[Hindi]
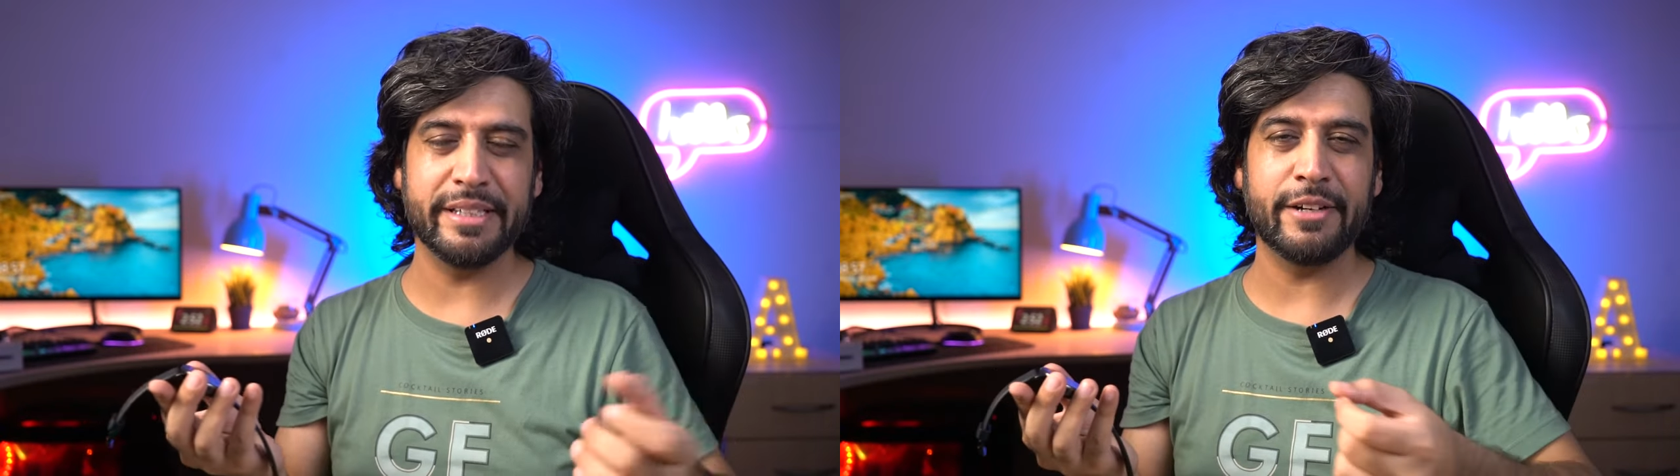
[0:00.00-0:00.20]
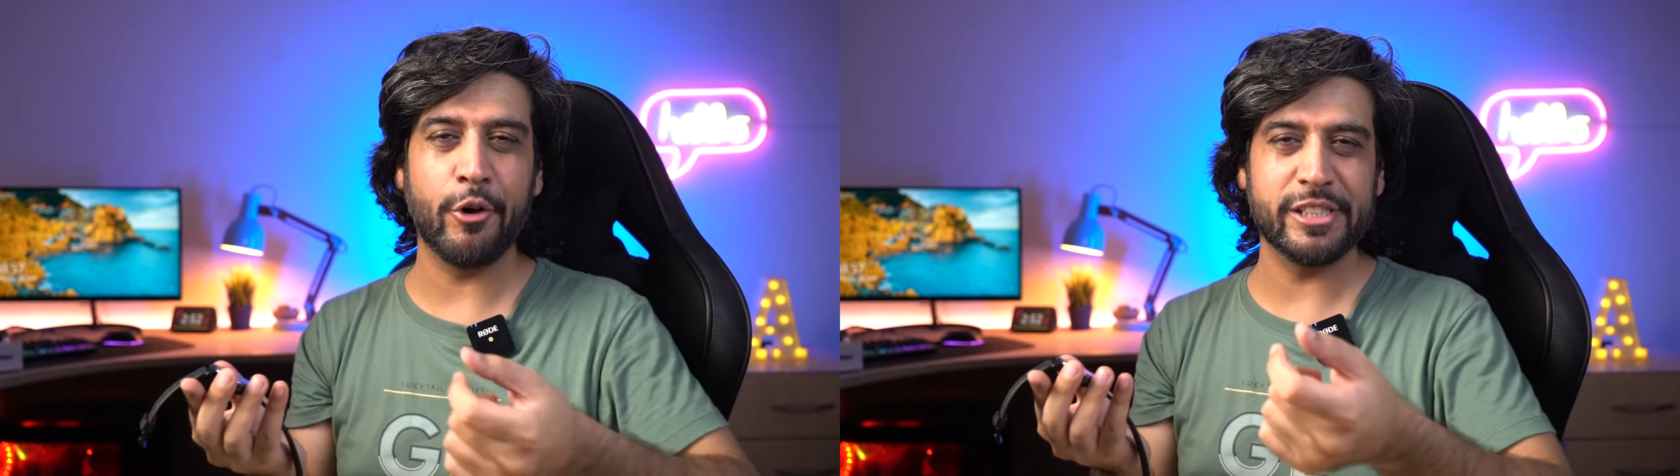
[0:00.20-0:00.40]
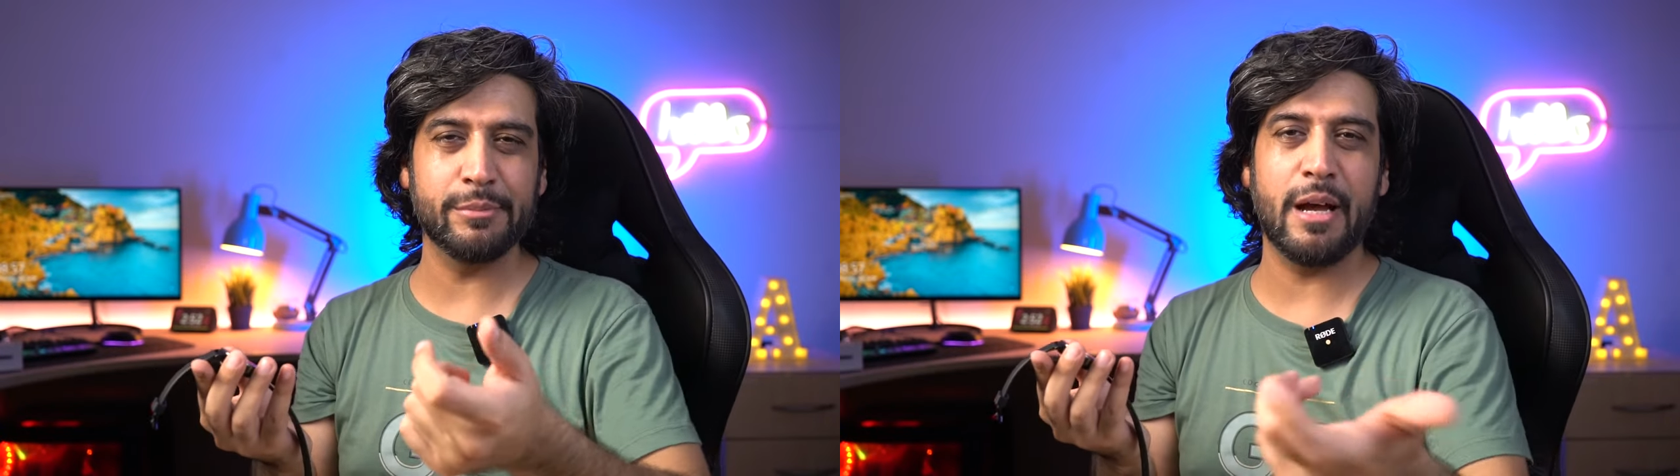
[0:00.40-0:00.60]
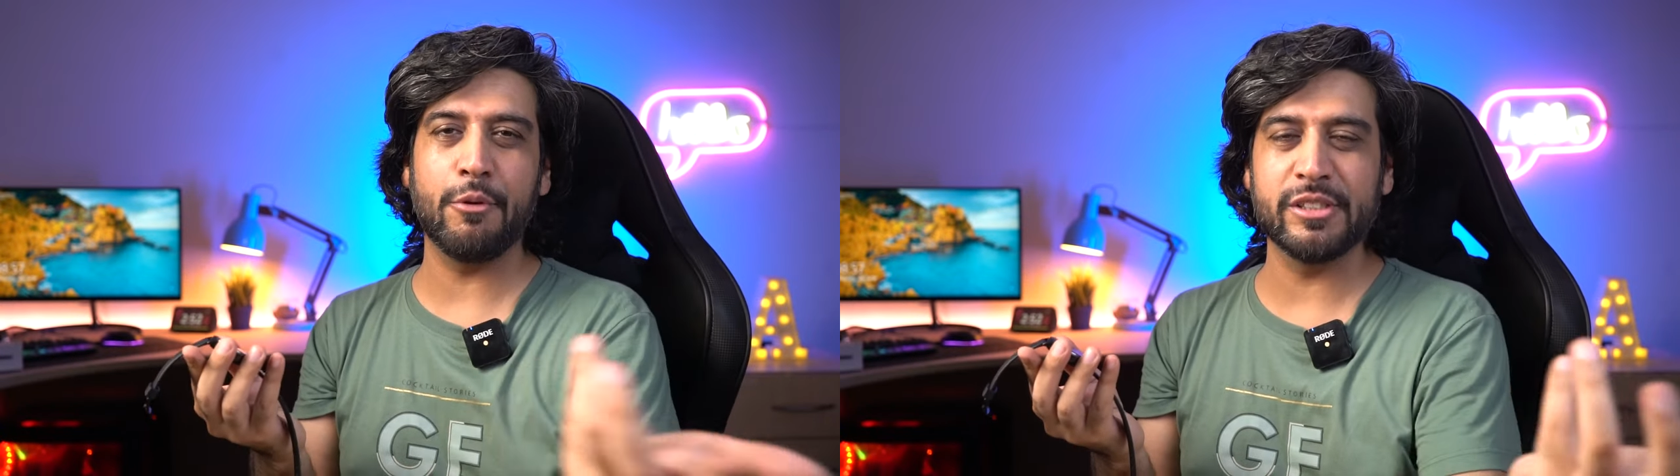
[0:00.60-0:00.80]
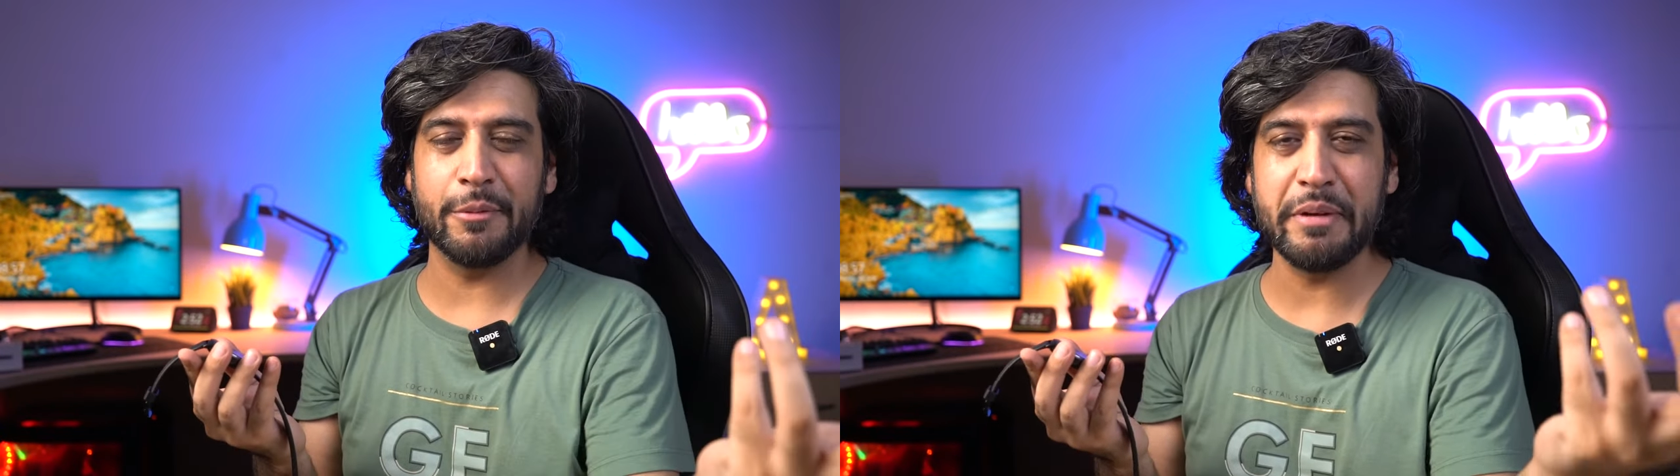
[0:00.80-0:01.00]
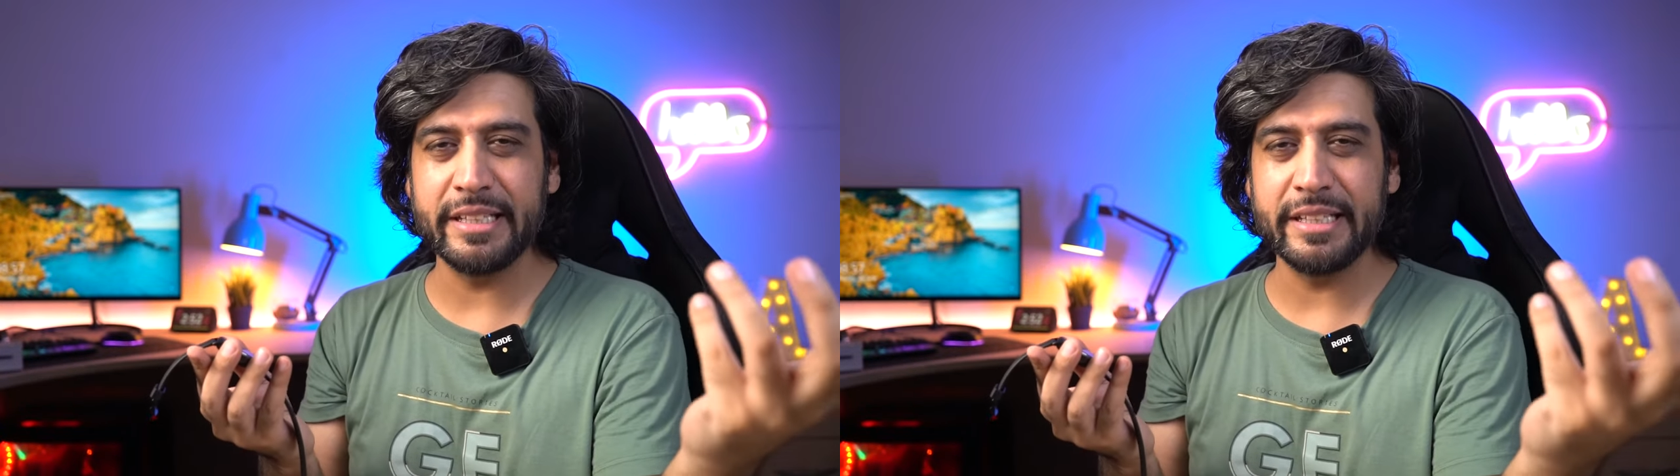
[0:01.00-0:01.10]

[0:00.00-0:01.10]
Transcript: बजट वॉचेज में आपको सब में ही